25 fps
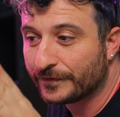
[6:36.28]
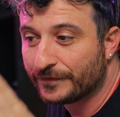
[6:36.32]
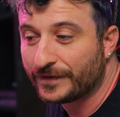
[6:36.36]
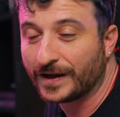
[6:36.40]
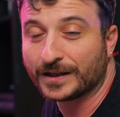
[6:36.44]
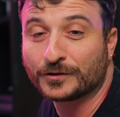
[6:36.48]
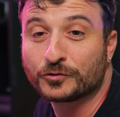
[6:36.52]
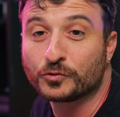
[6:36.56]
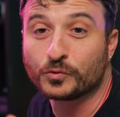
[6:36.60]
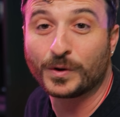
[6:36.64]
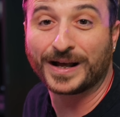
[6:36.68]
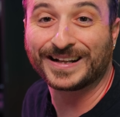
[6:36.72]
ha
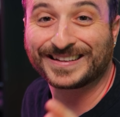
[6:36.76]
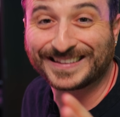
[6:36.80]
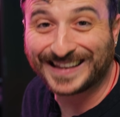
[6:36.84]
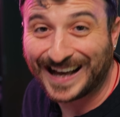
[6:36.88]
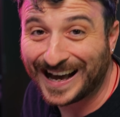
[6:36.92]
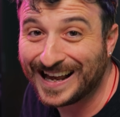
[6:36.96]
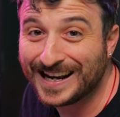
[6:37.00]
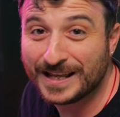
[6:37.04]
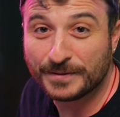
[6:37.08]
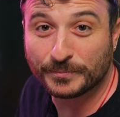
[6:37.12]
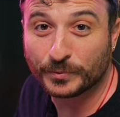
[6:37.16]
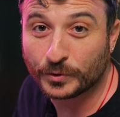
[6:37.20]
fatto una
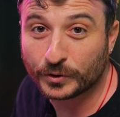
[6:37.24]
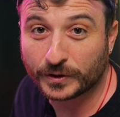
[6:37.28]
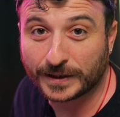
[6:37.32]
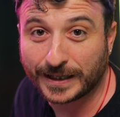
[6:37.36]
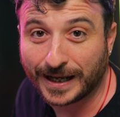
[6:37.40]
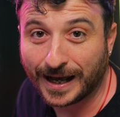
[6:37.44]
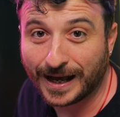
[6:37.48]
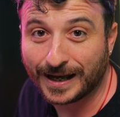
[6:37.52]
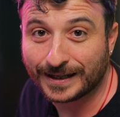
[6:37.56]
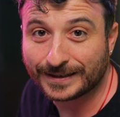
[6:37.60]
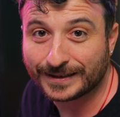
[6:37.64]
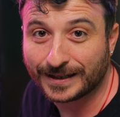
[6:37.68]
tale
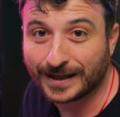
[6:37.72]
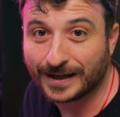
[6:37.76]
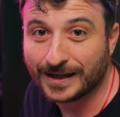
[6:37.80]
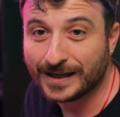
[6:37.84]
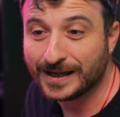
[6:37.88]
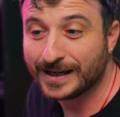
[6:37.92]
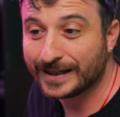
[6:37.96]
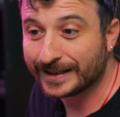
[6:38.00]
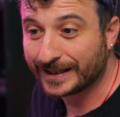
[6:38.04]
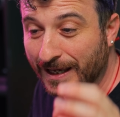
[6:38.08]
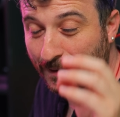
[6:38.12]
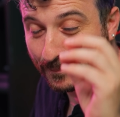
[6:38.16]

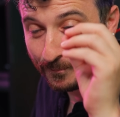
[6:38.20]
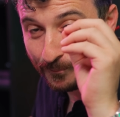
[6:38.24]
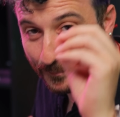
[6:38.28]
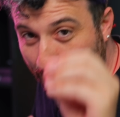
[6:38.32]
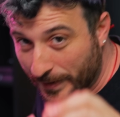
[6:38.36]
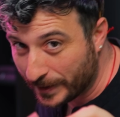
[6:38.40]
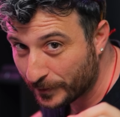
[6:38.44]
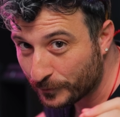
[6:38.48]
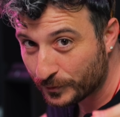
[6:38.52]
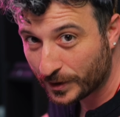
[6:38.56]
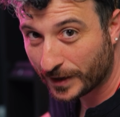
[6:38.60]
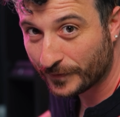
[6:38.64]
porcata che
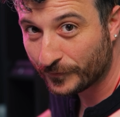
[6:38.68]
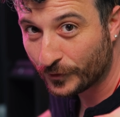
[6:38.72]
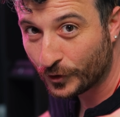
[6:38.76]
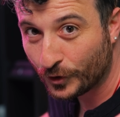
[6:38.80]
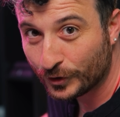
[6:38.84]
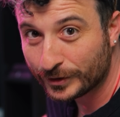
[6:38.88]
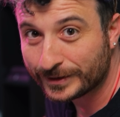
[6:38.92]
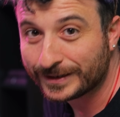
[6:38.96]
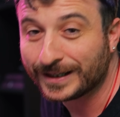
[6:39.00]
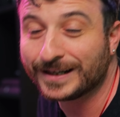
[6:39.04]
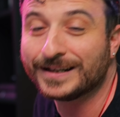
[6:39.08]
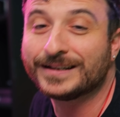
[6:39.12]
per una
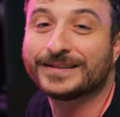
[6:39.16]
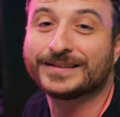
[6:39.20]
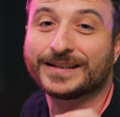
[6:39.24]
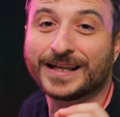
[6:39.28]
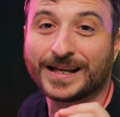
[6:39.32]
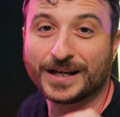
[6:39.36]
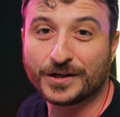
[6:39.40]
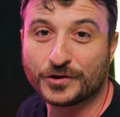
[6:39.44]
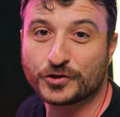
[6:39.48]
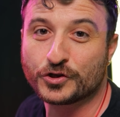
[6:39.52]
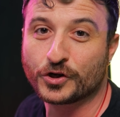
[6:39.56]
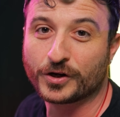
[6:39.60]
volta il
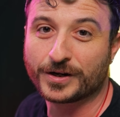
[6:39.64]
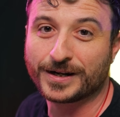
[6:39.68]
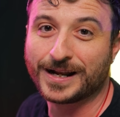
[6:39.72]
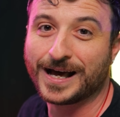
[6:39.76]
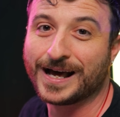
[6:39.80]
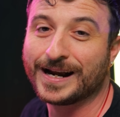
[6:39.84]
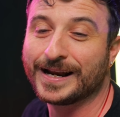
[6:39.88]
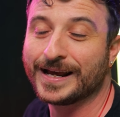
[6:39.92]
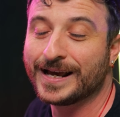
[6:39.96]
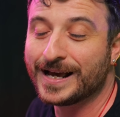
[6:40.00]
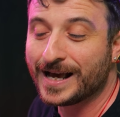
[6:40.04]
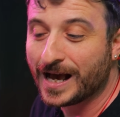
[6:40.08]

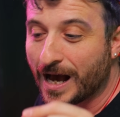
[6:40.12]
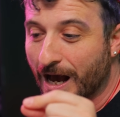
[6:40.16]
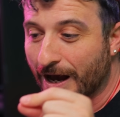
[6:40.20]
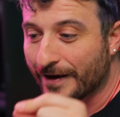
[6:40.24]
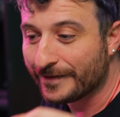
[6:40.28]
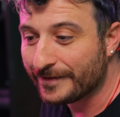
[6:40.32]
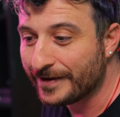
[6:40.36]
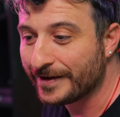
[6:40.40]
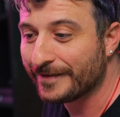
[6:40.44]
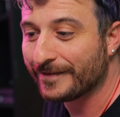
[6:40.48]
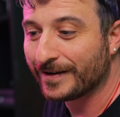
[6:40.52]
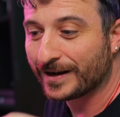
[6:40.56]
telegiornale
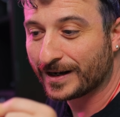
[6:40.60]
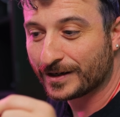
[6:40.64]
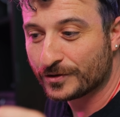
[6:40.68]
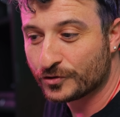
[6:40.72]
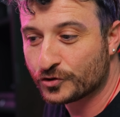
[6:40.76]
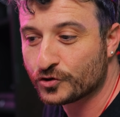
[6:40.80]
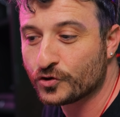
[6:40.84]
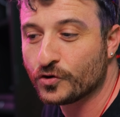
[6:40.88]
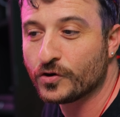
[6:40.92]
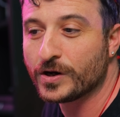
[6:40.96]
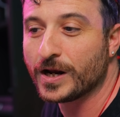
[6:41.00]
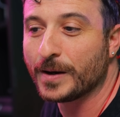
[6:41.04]
aveva
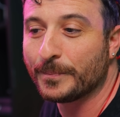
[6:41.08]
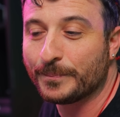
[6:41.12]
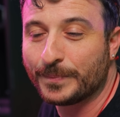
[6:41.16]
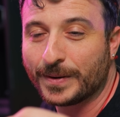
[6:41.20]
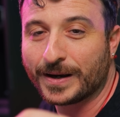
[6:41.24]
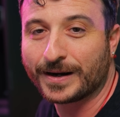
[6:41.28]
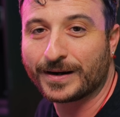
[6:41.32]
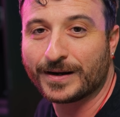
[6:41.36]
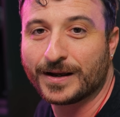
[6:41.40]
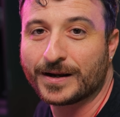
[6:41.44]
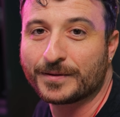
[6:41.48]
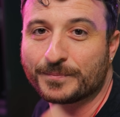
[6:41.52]
ragione a
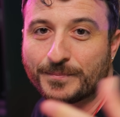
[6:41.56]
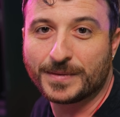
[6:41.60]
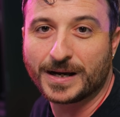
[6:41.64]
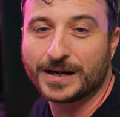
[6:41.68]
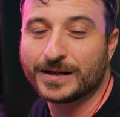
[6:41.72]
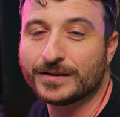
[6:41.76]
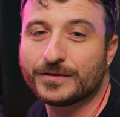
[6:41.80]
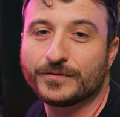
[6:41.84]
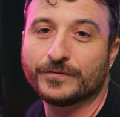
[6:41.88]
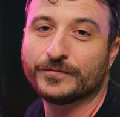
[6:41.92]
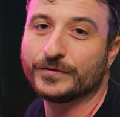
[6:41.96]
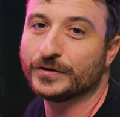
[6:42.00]
parlare
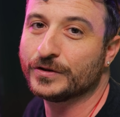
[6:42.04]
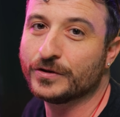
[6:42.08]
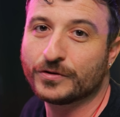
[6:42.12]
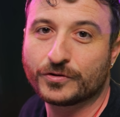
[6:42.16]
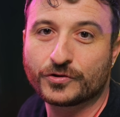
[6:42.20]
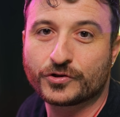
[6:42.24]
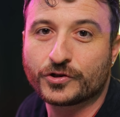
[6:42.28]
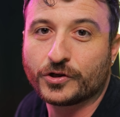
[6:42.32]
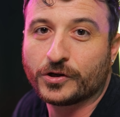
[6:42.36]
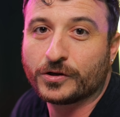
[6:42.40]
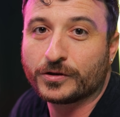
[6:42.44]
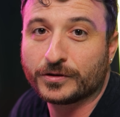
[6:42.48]
male di un
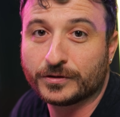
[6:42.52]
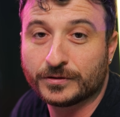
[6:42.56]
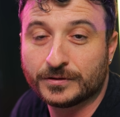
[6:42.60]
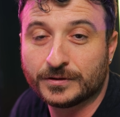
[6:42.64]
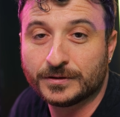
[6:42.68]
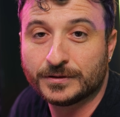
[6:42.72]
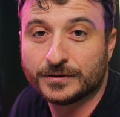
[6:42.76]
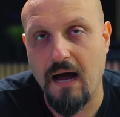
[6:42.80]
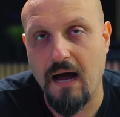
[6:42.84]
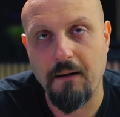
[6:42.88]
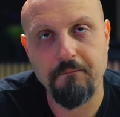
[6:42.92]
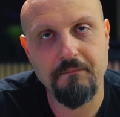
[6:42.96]
videogioco.
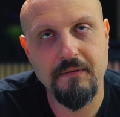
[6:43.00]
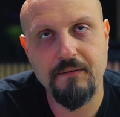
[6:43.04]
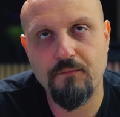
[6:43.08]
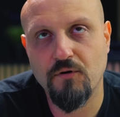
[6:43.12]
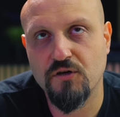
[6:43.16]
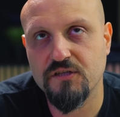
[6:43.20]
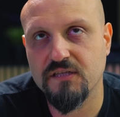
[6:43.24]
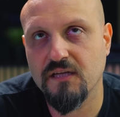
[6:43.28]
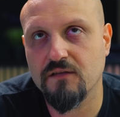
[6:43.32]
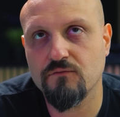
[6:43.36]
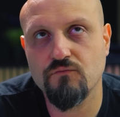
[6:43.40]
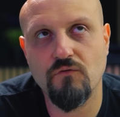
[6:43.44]
A
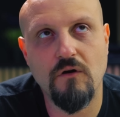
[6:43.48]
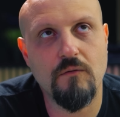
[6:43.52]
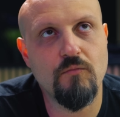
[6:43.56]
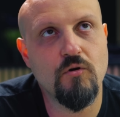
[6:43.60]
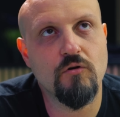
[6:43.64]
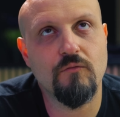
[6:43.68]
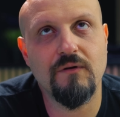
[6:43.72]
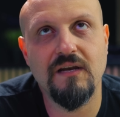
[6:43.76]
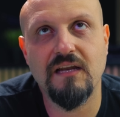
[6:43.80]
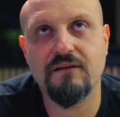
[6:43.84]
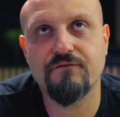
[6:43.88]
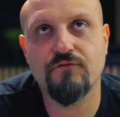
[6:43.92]
memoria
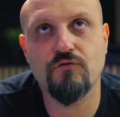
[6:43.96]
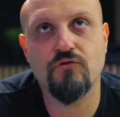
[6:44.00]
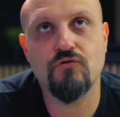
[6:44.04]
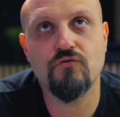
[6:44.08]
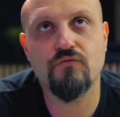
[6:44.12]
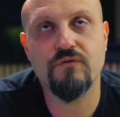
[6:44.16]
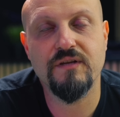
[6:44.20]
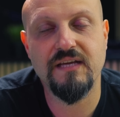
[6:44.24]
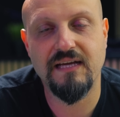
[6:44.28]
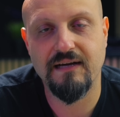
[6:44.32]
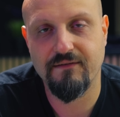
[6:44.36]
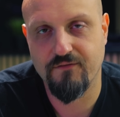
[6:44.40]
d'uomo quella fu
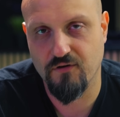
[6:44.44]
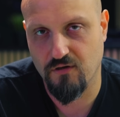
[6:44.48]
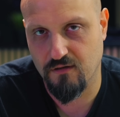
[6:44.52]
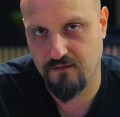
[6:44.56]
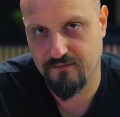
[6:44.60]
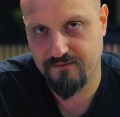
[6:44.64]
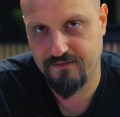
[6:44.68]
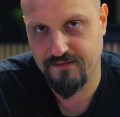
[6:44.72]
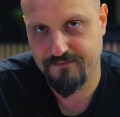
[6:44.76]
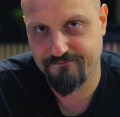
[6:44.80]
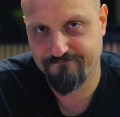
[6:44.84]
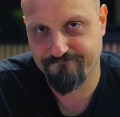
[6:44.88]
l'unica
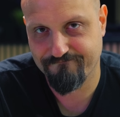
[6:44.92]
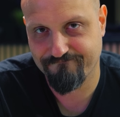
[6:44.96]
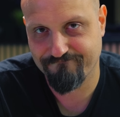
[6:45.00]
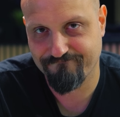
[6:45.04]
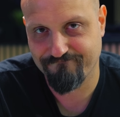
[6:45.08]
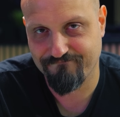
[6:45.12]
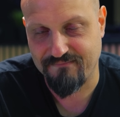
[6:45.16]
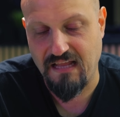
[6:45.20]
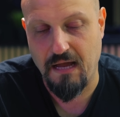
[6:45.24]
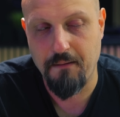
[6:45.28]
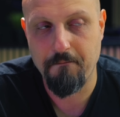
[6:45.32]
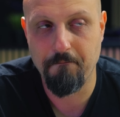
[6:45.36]
volta.
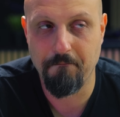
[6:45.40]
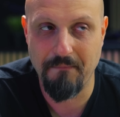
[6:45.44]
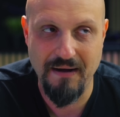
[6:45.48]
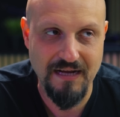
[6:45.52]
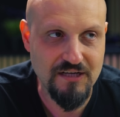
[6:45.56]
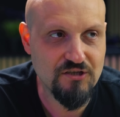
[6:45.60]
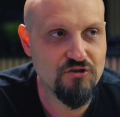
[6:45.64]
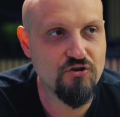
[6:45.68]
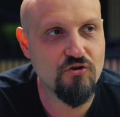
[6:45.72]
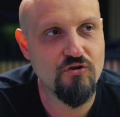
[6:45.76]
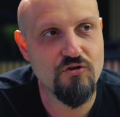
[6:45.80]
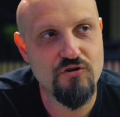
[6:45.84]

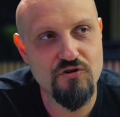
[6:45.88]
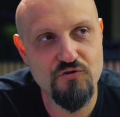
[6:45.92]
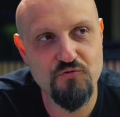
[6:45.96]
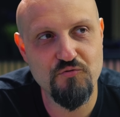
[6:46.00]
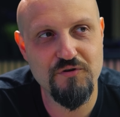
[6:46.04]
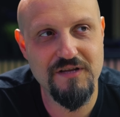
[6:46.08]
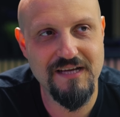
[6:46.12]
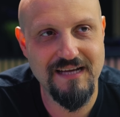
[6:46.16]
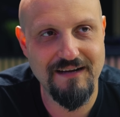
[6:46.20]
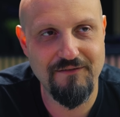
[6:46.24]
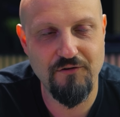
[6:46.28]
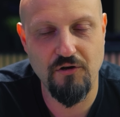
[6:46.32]
Ma non
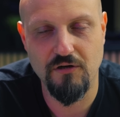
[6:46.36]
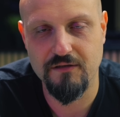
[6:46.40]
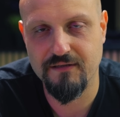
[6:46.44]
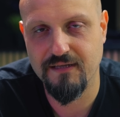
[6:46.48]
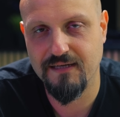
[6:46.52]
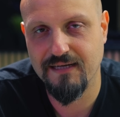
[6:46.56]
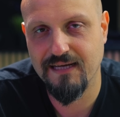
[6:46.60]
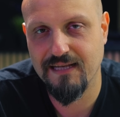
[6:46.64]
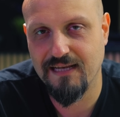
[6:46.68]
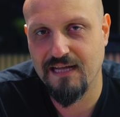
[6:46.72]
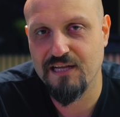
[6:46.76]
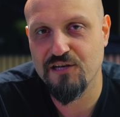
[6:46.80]
l'unica
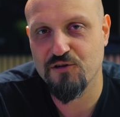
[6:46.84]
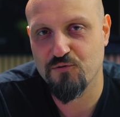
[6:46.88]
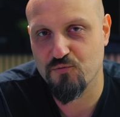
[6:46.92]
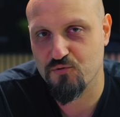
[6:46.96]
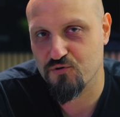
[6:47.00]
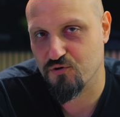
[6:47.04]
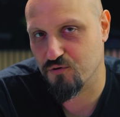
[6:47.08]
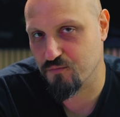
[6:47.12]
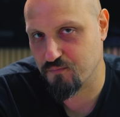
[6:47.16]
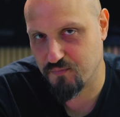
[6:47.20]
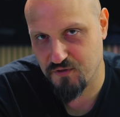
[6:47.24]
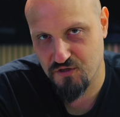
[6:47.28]
volta che la
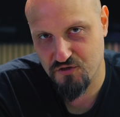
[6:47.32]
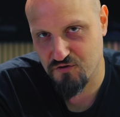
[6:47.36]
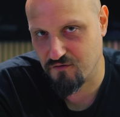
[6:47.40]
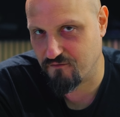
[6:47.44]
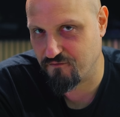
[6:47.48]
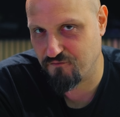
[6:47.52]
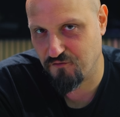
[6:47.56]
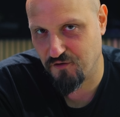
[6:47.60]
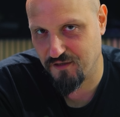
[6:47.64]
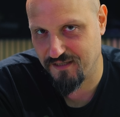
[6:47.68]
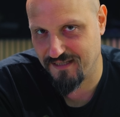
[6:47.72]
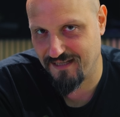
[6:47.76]
Illusion pisciò
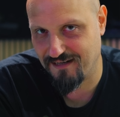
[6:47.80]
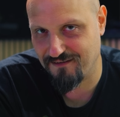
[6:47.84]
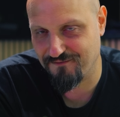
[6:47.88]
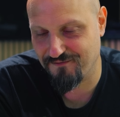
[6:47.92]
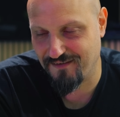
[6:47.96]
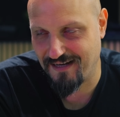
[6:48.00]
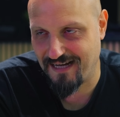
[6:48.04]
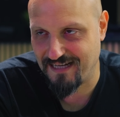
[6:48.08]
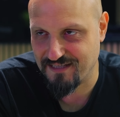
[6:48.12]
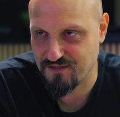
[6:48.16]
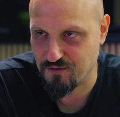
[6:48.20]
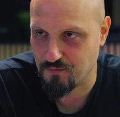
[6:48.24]
fuori dal
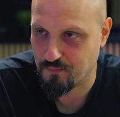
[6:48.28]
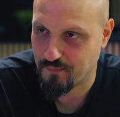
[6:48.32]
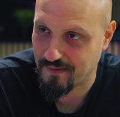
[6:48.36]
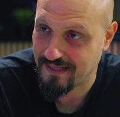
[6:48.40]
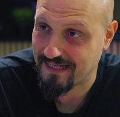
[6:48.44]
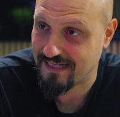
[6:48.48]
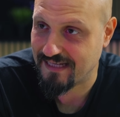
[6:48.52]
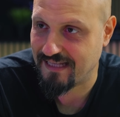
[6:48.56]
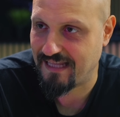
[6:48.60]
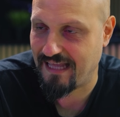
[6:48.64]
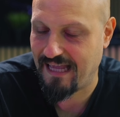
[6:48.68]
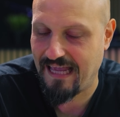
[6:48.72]
vaso,
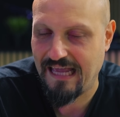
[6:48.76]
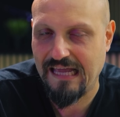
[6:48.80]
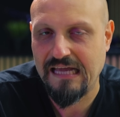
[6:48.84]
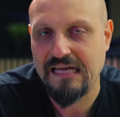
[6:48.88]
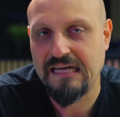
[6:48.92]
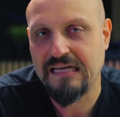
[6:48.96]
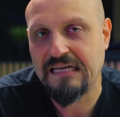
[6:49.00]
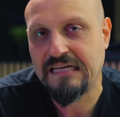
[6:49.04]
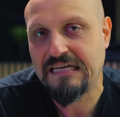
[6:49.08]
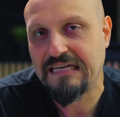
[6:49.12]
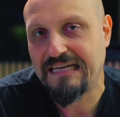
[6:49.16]
perché